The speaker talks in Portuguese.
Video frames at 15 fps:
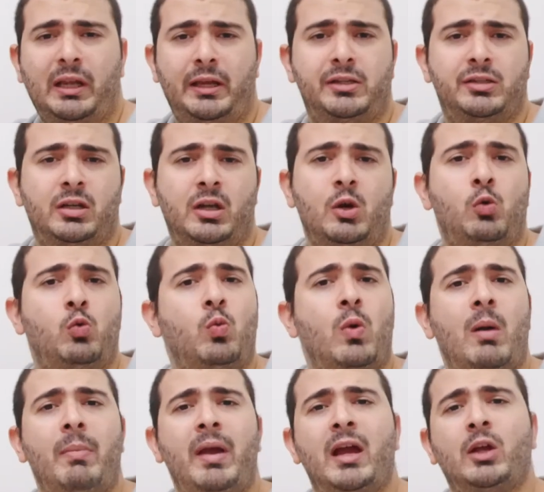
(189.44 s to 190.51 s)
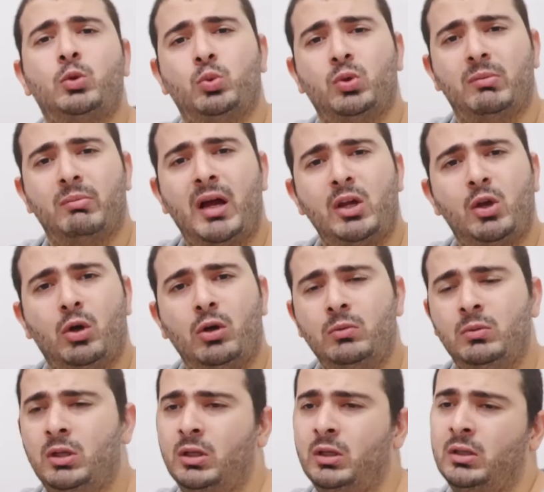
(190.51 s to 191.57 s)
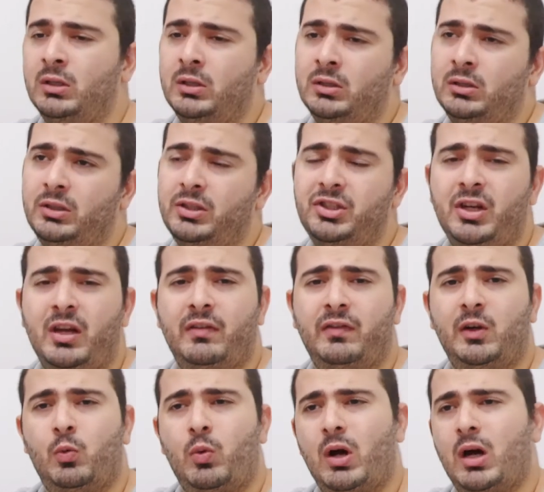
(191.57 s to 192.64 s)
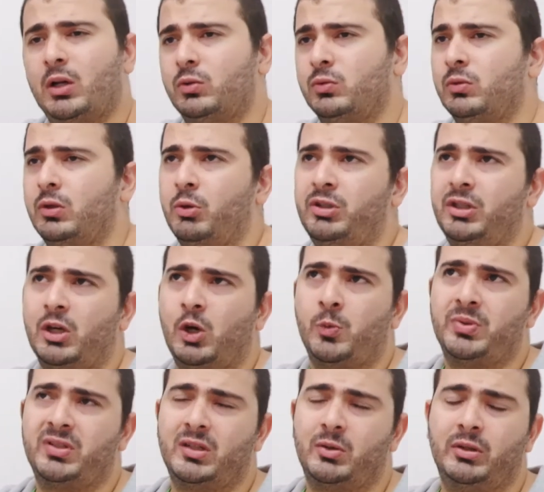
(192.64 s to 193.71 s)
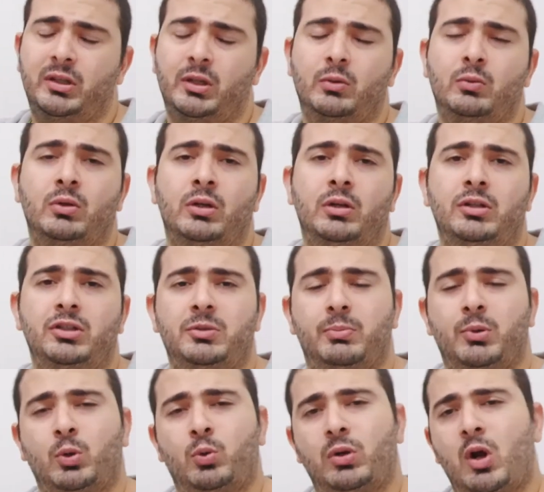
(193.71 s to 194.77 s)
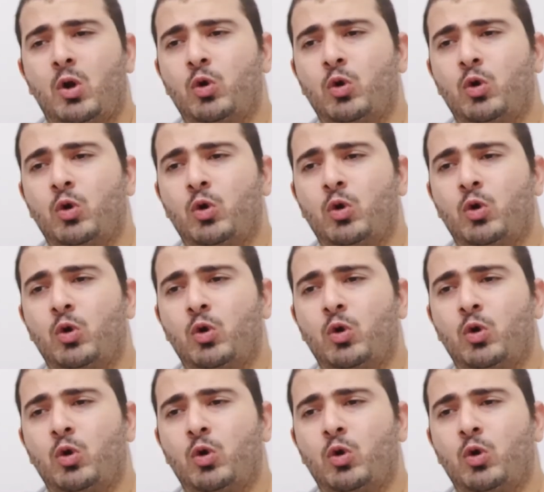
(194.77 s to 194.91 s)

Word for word: lente com uma abertura maior de f4. Eu tinha a opção então de procurar